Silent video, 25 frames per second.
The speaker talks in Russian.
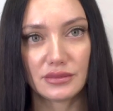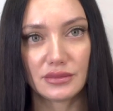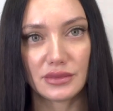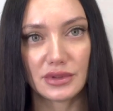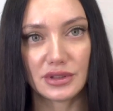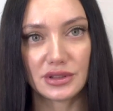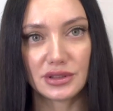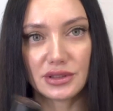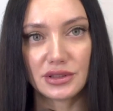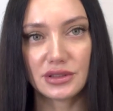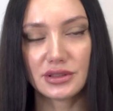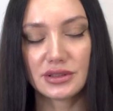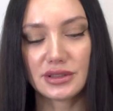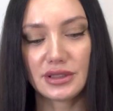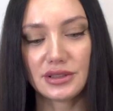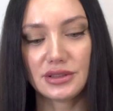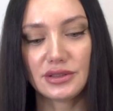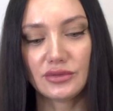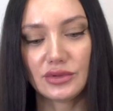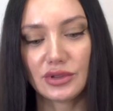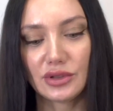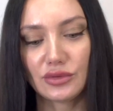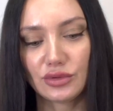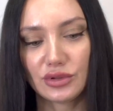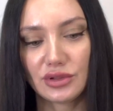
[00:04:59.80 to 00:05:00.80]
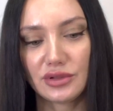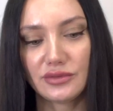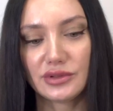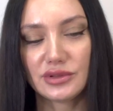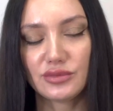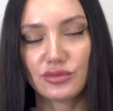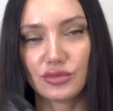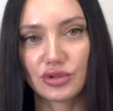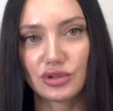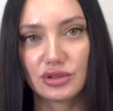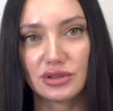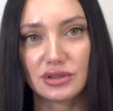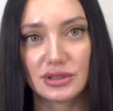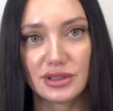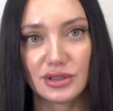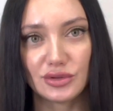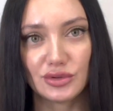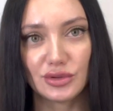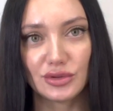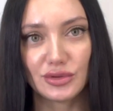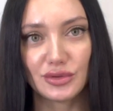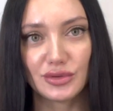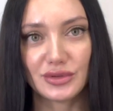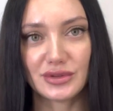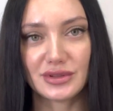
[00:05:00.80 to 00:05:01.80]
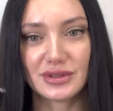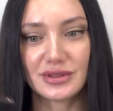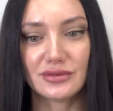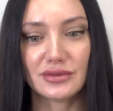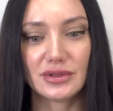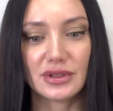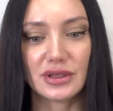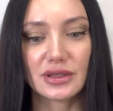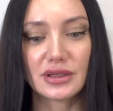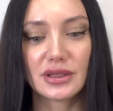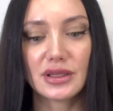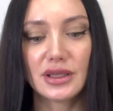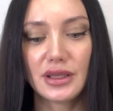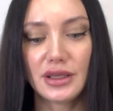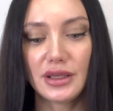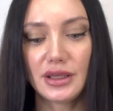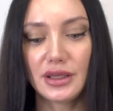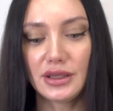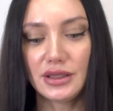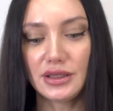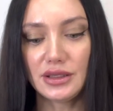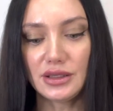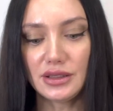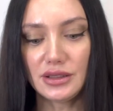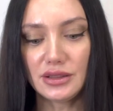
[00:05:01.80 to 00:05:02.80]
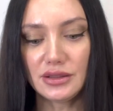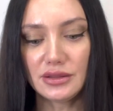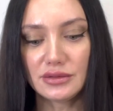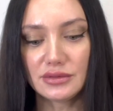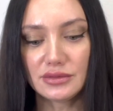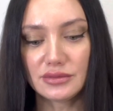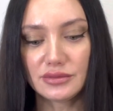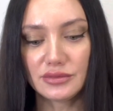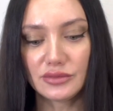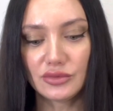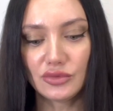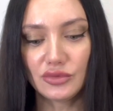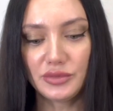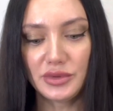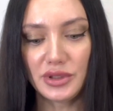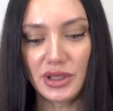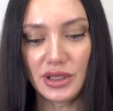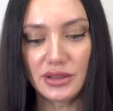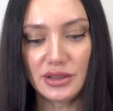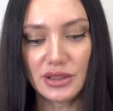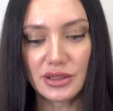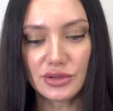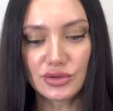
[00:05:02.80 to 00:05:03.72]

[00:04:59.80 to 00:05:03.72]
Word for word: Открыть, кстати, вот так вот невозможно, сразу откроется вот так. И у меня не